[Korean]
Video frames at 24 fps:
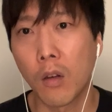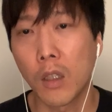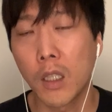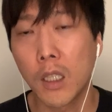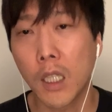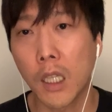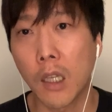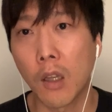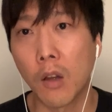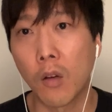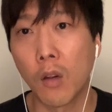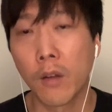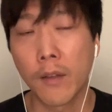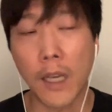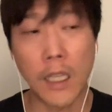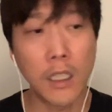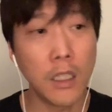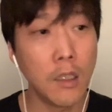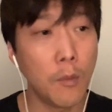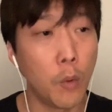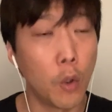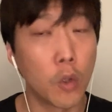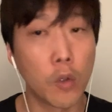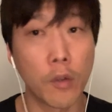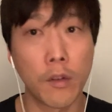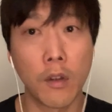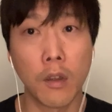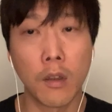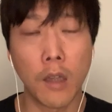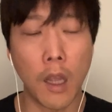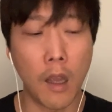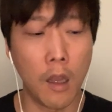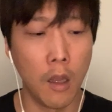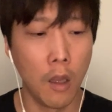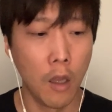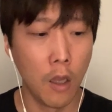그렇잖아요. 사진을 보여줬을
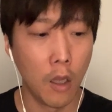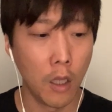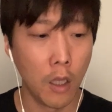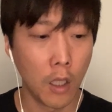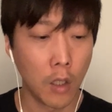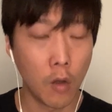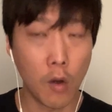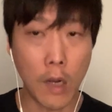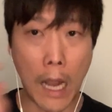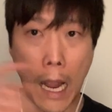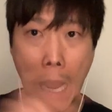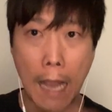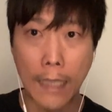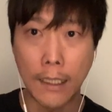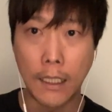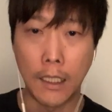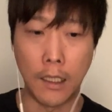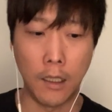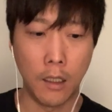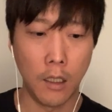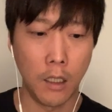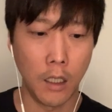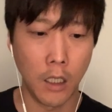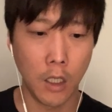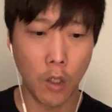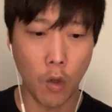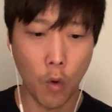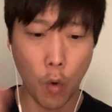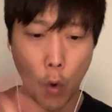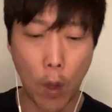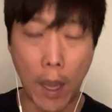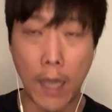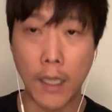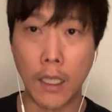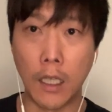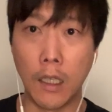때 이건 강아지, 이건
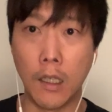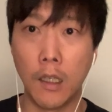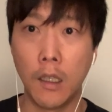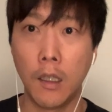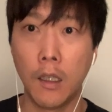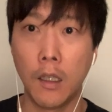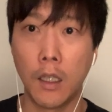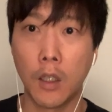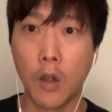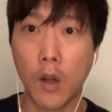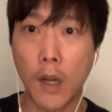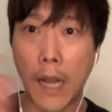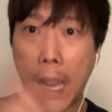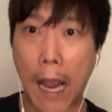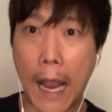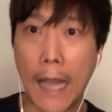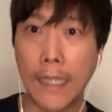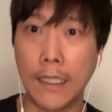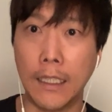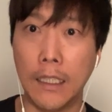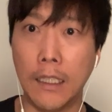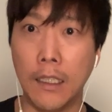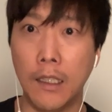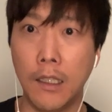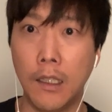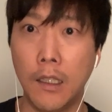고양이, 이건 강아지.